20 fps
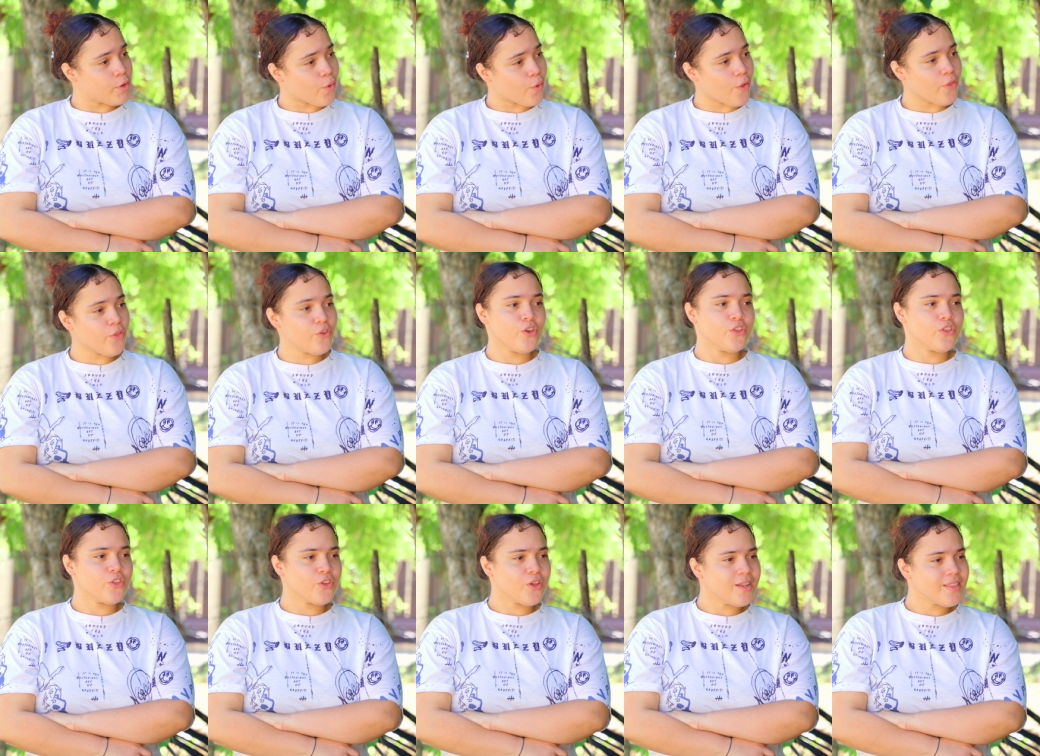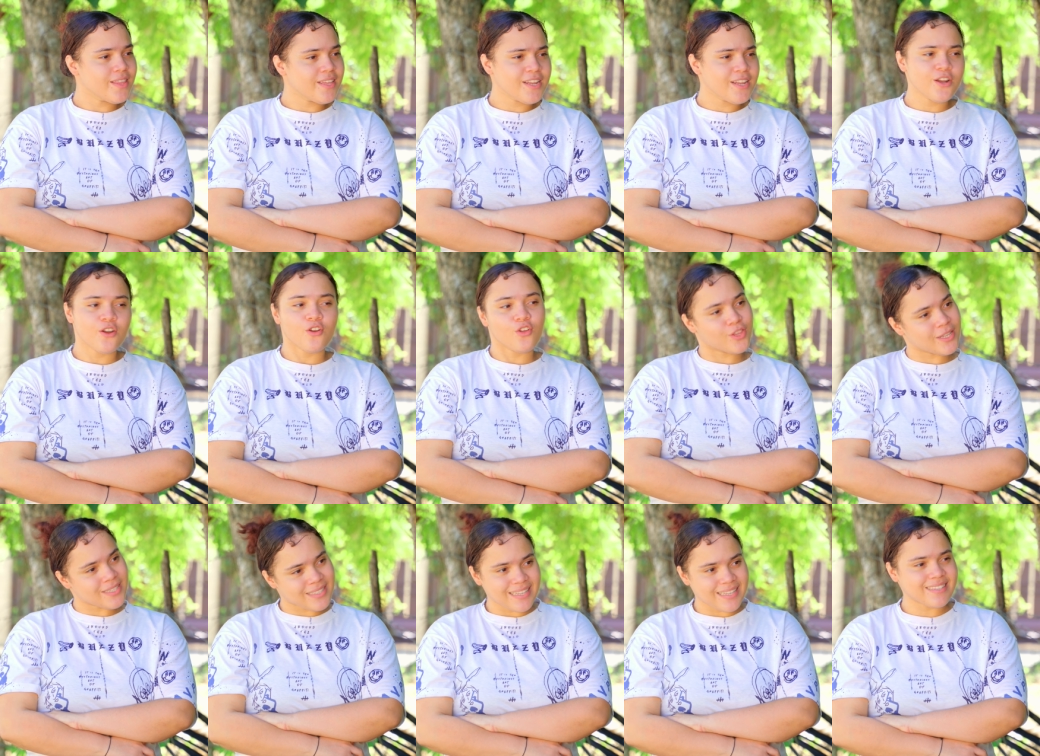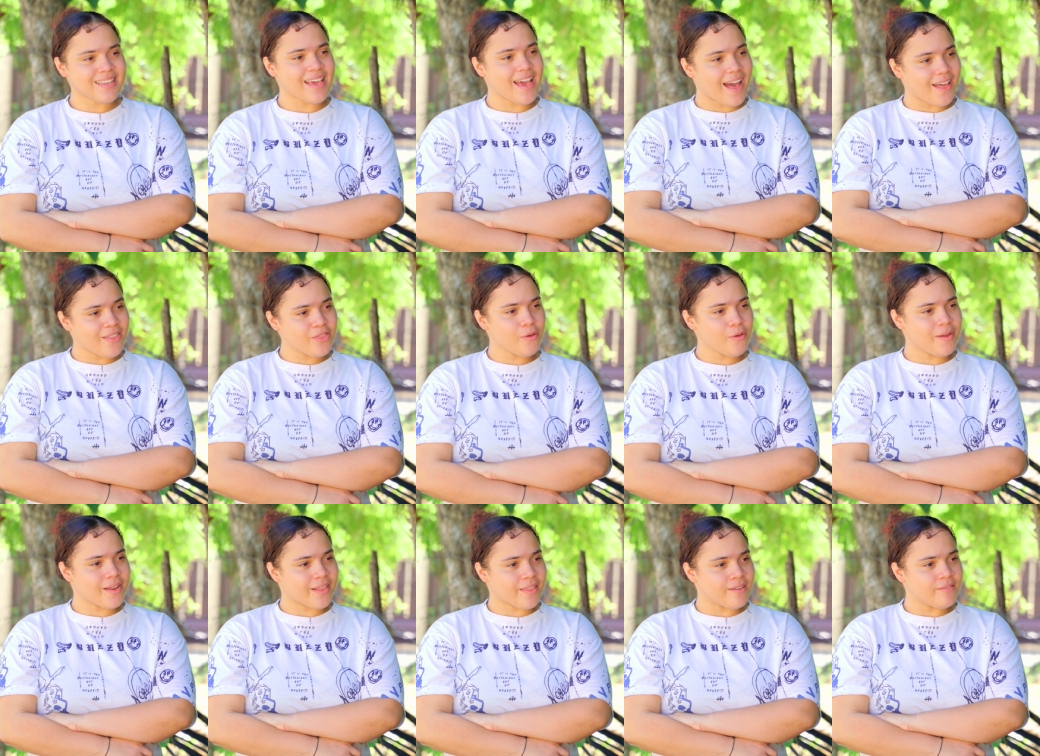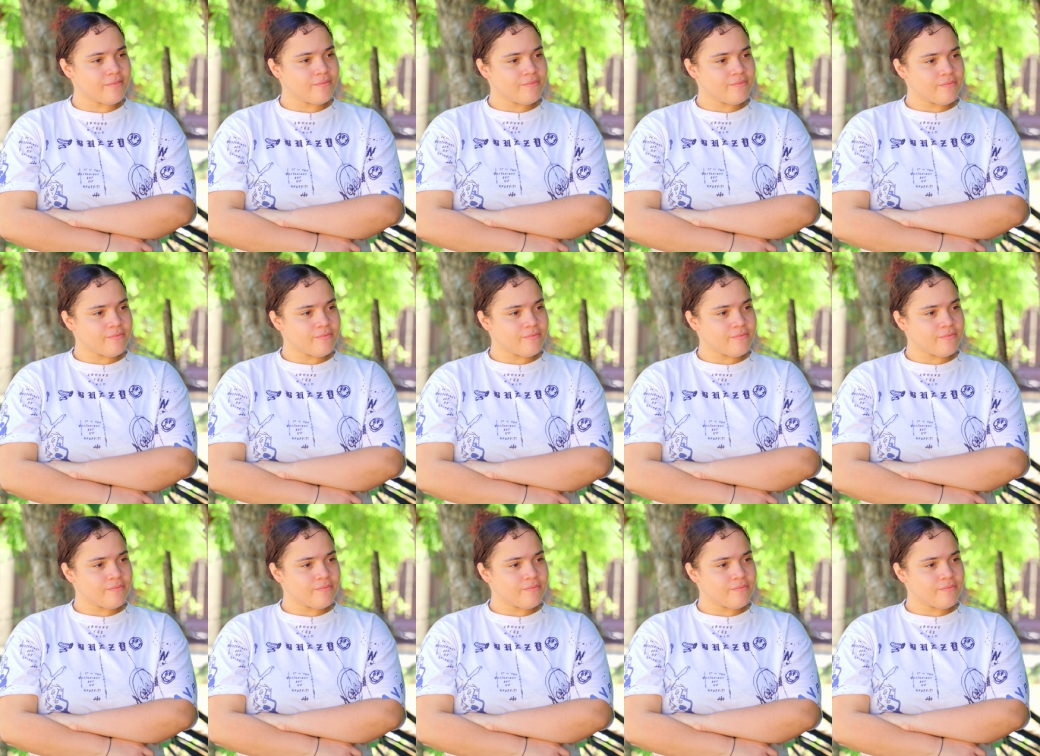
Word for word: pero cuando yo te doy el dinero no te estás quejando, ¿verdad?